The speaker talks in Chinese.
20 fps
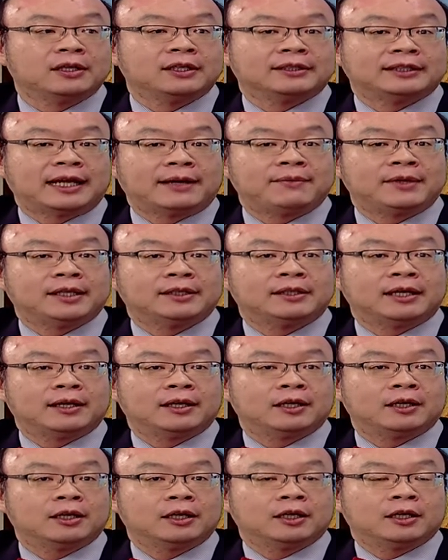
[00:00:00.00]
他们他
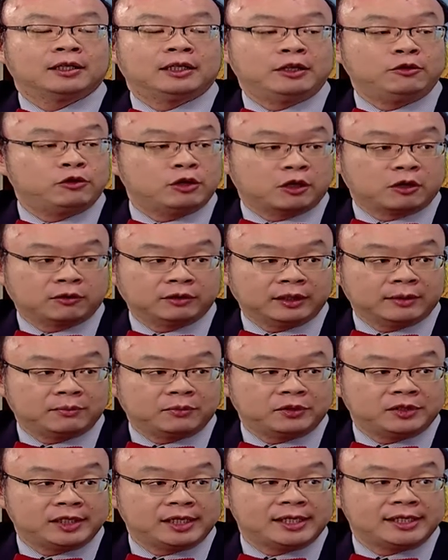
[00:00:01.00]
的凝血功能
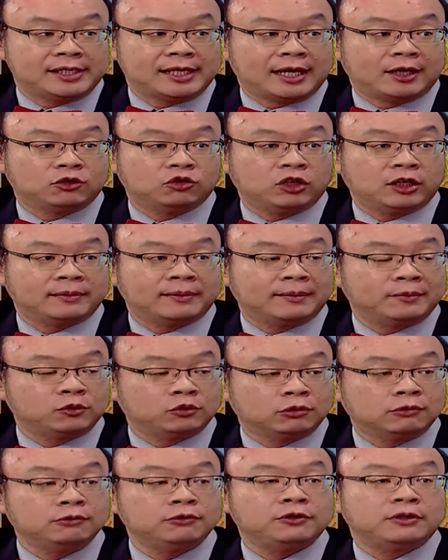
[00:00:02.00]
不正常，所以他们
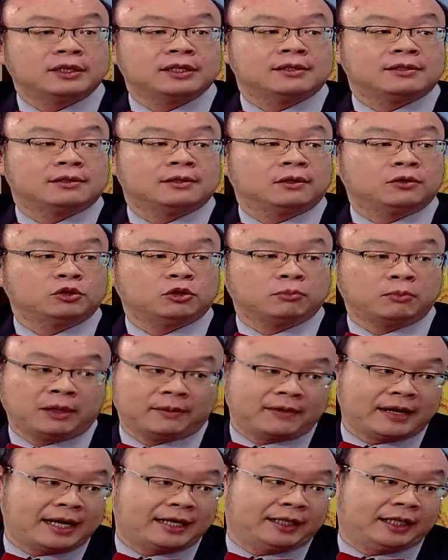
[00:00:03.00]
出血之后就没
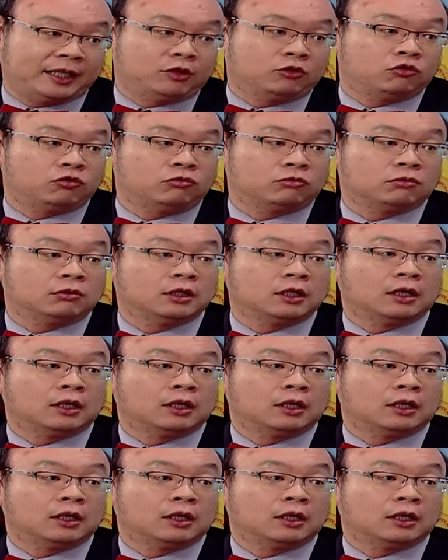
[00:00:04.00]
办法停住，